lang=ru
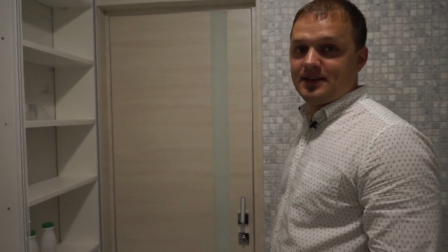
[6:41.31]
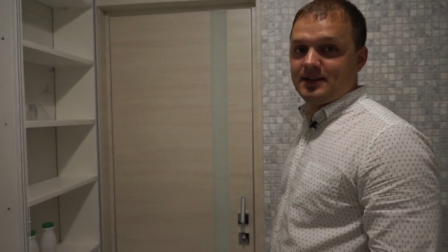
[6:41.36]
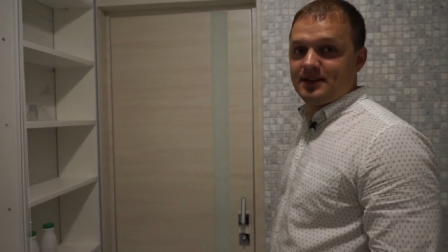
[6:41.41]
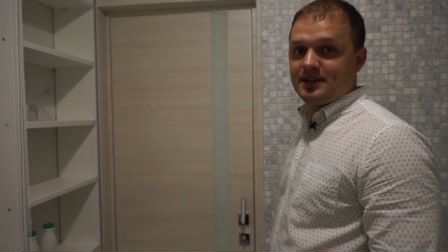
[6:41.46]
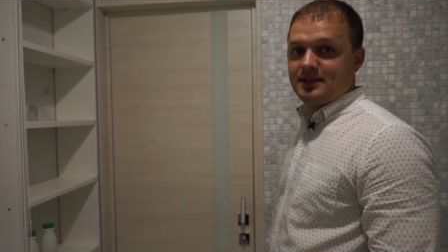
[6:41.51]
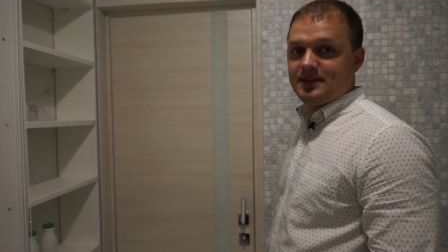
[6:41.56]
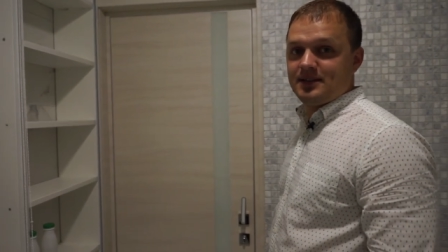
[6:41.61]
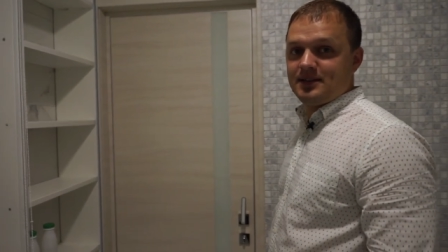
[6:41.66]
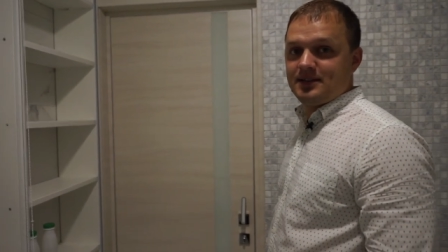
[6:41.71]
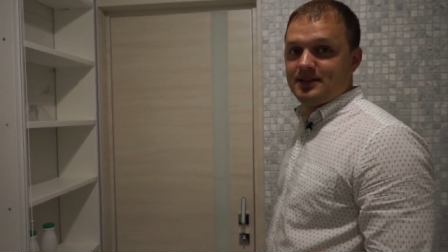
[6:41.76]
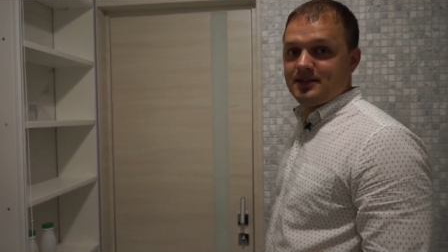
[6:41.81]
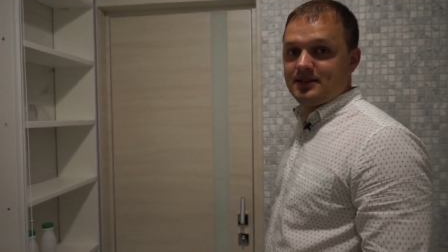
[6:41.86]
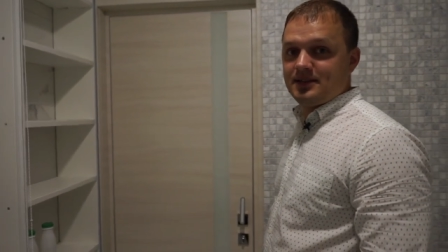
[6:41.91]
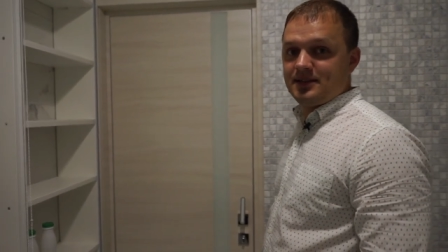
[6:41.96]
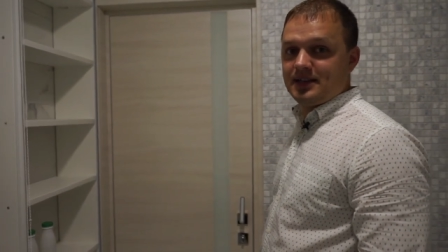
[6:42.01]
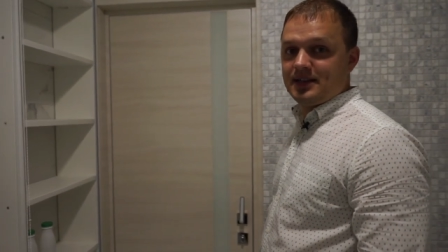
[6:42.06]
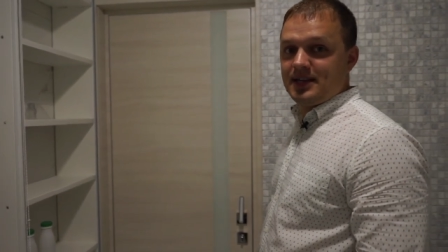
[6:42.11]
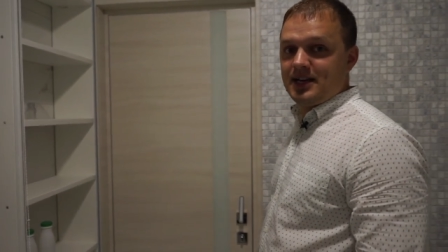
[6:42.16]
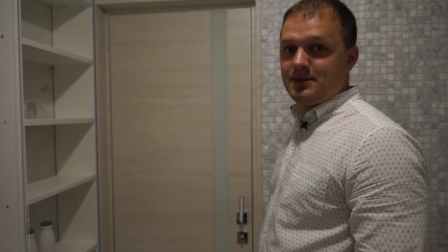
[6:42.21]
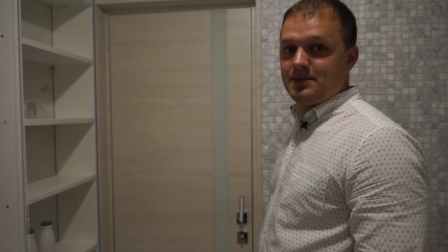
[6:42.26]
э,
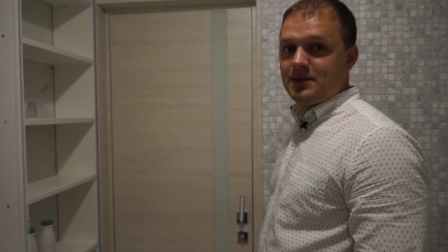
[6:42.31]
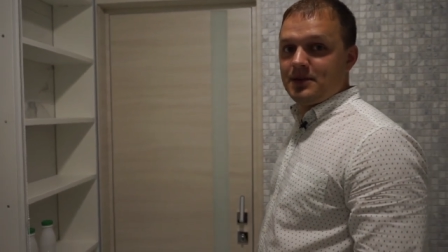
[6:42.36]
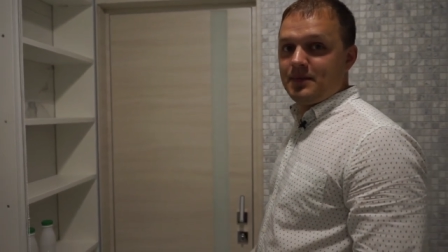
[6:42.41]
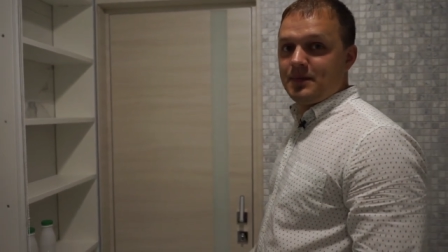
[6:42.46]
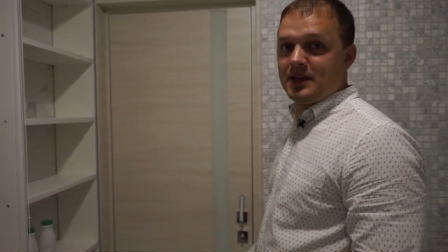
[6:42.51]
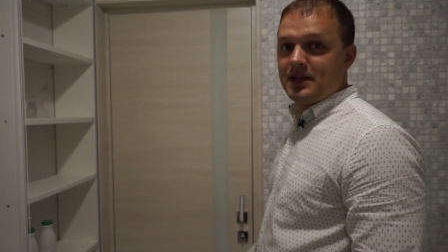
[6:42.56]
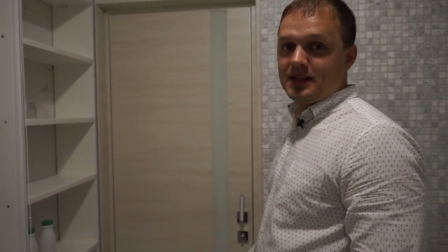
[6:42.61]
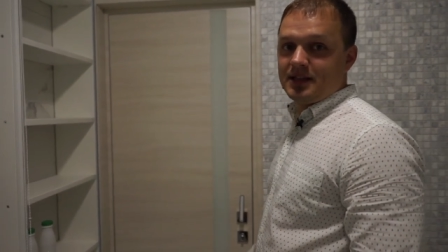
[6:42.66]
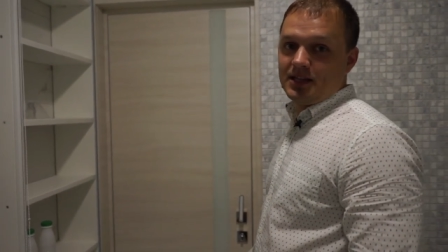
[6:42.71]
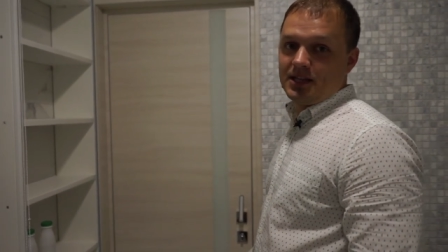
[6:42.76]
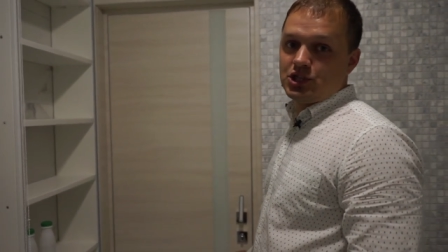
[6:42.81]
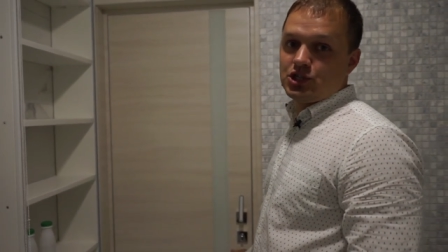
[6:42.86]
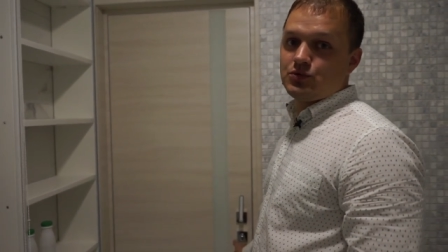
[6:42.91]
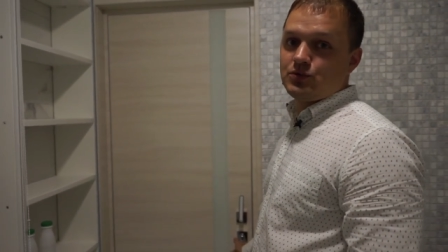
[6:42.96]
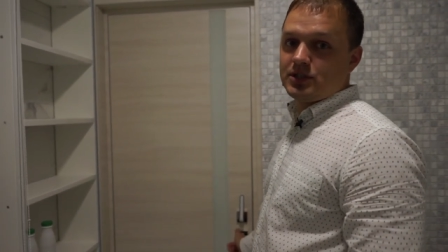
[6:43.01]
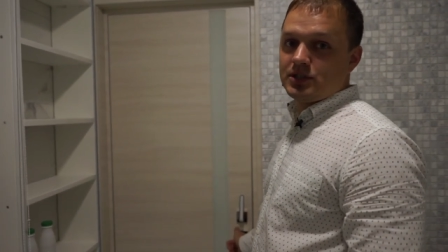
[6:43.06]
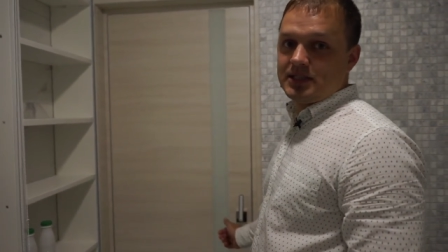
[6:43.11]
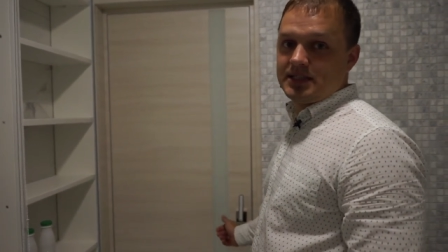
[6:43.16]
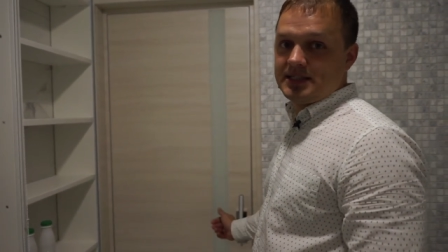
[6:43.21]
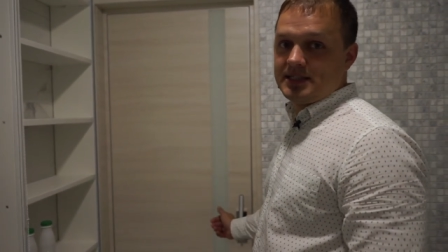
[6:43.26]
ногами. Для чего
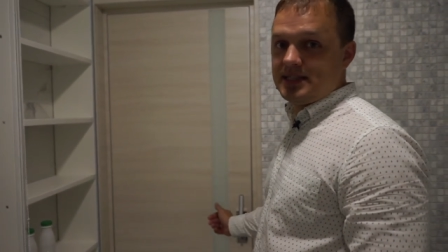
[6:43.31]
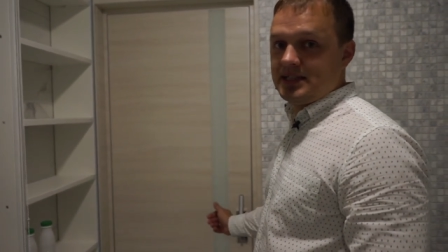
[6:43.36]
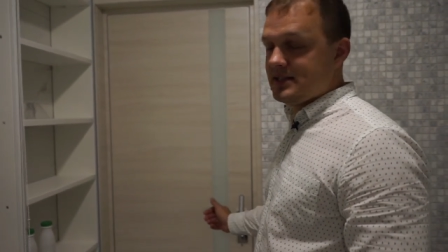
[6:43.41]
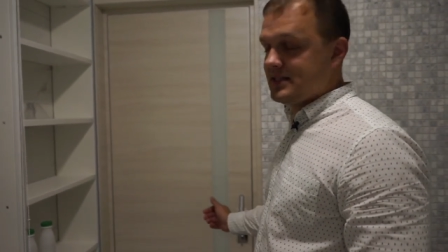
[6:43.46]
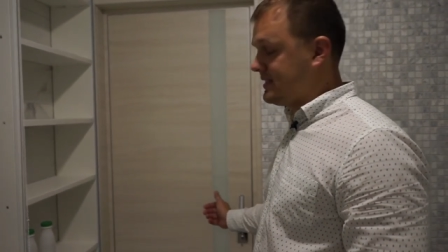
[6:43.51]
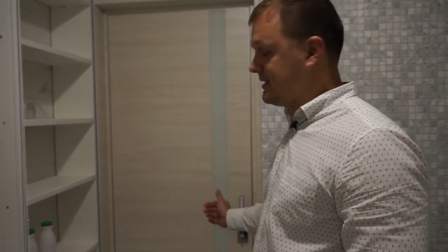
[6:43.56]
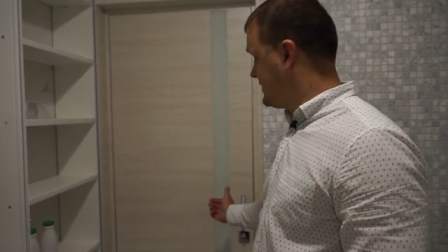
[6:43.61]
это сделано?